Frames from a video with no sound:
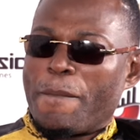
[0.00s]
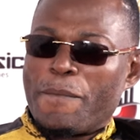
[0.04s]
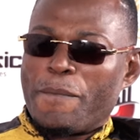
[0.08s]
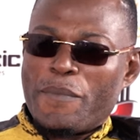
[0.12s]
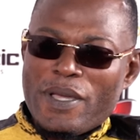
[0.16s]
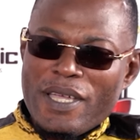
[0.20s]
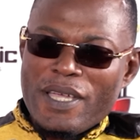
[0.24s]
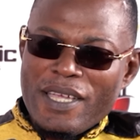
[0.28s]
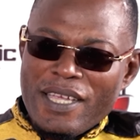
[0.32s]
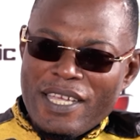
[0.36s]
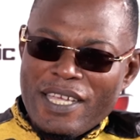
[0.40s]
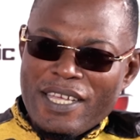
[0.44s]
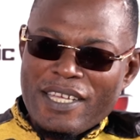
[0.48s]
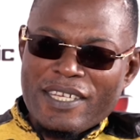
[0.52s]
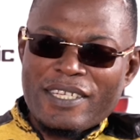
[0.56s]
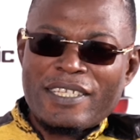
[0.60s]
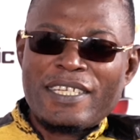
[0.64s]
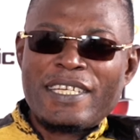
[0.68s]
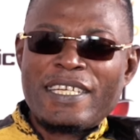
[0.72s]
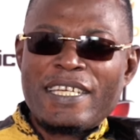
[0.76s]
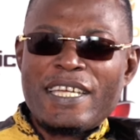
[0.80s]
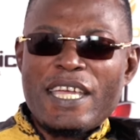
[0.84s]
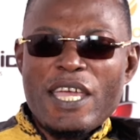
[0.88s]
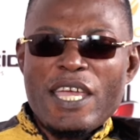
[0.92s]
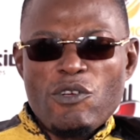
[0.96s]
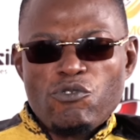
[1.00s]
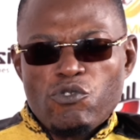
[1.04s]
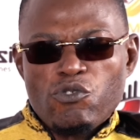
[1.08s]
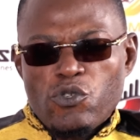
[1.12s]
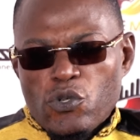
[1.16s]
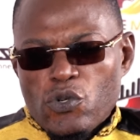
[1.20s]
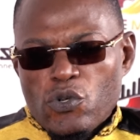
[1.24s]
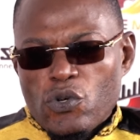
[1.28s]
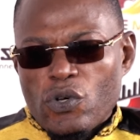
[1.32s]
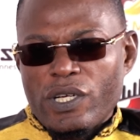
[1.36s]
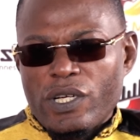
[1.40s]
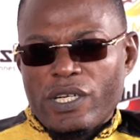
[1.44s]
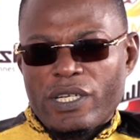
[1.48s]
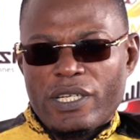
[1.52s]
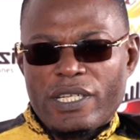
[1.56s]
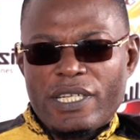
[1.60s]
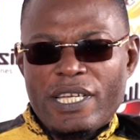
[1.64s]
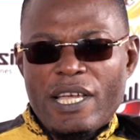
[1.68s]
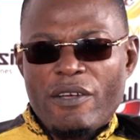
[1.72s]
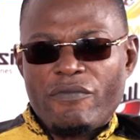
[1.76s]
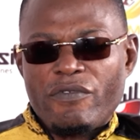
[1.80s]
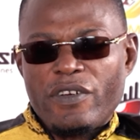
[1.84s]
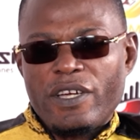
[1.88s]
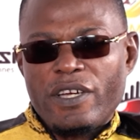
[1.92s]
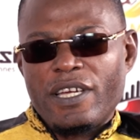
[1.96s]
Mais un jour, euh, il
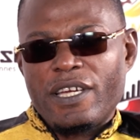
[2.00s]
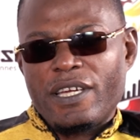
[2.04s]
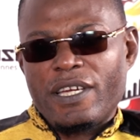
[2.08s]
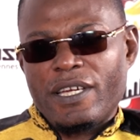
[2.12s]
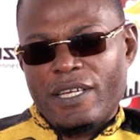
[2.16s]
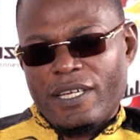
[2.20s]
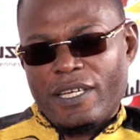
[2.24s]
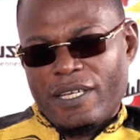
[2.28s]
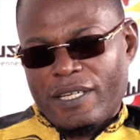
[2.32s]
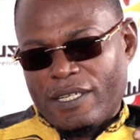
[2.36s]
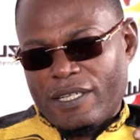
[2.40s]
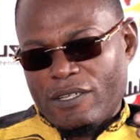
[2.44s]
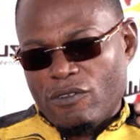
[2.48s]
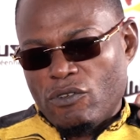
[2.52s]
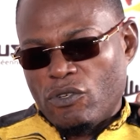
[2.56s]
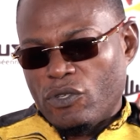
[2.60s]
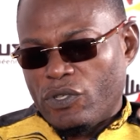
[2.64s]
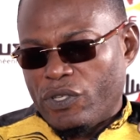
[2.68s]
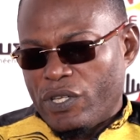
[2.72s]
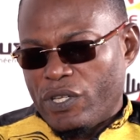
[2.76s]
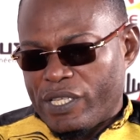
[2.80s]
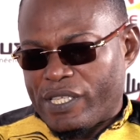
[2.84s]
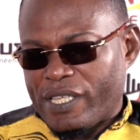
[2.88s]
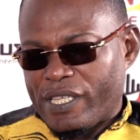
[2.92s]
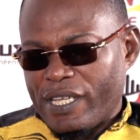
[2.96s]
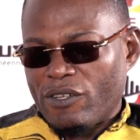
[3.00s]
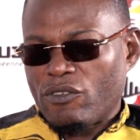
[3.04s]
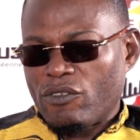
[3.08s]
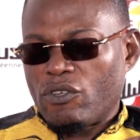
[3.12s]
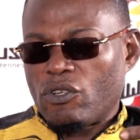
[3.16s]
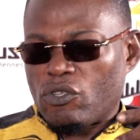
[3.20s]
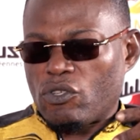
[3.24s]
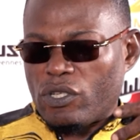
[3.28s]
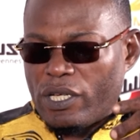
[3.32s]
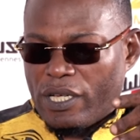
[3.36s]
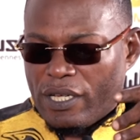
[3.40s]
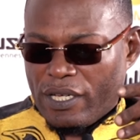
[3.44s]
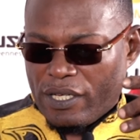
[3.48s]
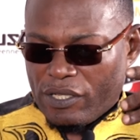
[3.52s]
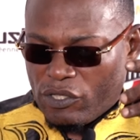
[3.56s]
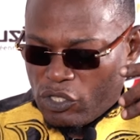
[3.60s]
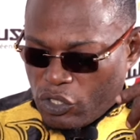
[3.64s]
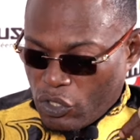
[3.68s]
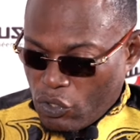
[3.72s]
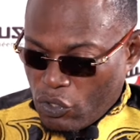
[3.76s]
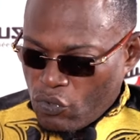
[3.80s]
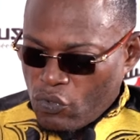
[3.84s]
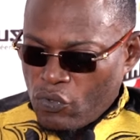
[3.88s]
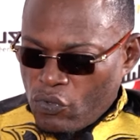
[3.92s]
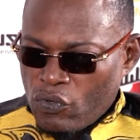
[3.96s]
y avait le décès de, euh,
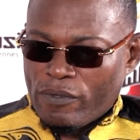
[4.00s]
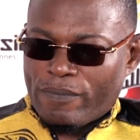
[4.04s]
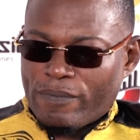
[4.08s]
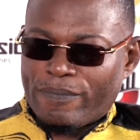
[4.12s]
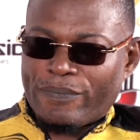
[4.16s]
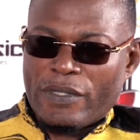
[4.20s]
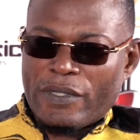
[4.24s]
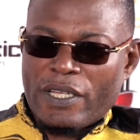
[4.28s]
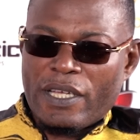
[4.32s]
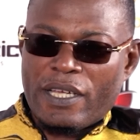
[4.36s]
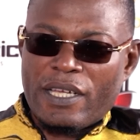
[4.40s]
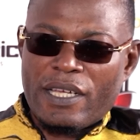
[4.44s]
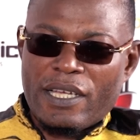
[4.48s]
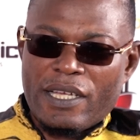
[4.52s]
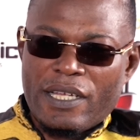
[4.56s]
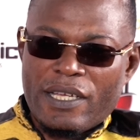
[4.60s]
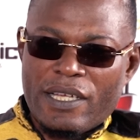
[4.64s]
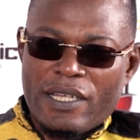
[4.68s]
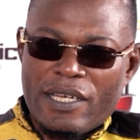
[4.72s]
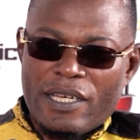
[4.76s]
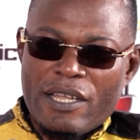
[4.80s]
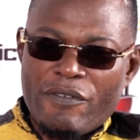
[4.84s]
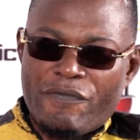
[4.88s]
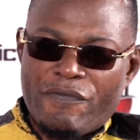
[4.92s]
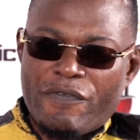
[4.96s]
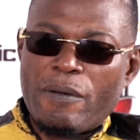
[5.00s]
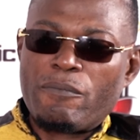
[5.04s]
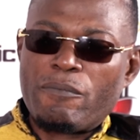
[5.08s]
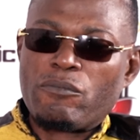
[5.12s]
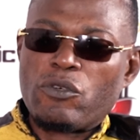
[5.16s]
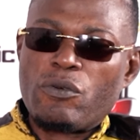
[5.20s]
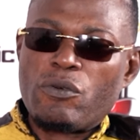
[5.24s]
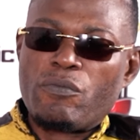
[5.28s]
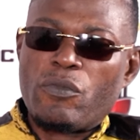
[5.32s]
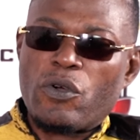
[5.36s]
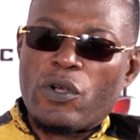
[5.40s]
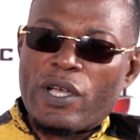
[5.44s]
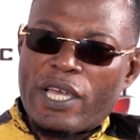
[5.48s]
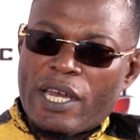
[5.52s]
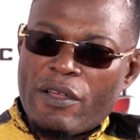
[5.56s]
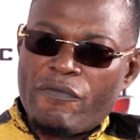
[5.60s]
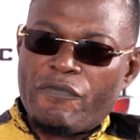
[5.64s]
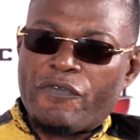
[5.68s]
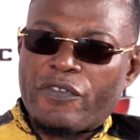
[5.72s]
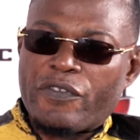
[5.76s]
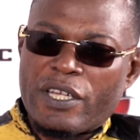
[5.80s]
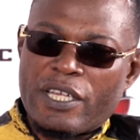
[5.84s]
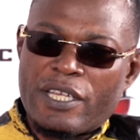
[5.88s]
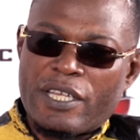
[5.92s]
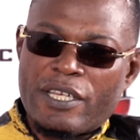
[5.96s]
chez nous, la femme de mon grand
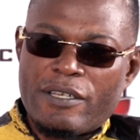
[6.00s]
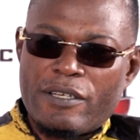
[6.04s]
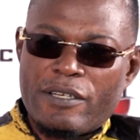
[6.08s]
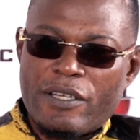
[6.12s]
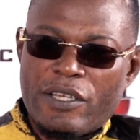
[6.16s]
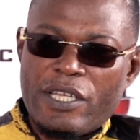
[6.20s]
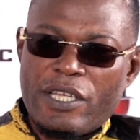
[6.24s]
frère.